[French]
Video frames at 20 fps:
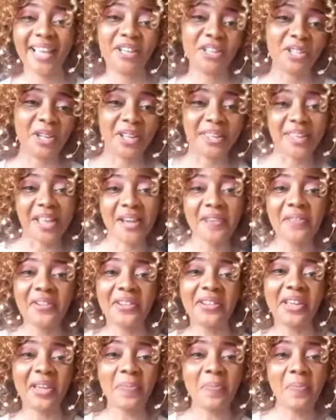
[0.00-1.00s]
J'attends
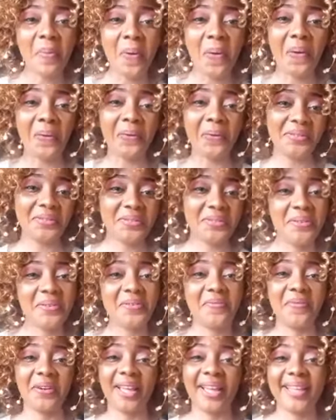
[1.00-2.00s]
votre réponse.
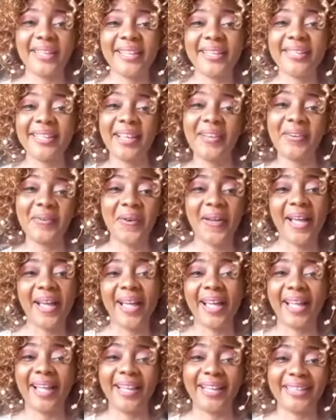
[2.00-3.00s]
Voyager, c'est
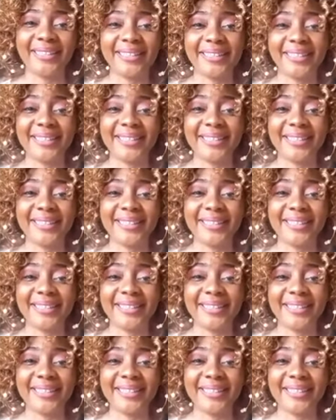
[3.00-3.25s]
quoi?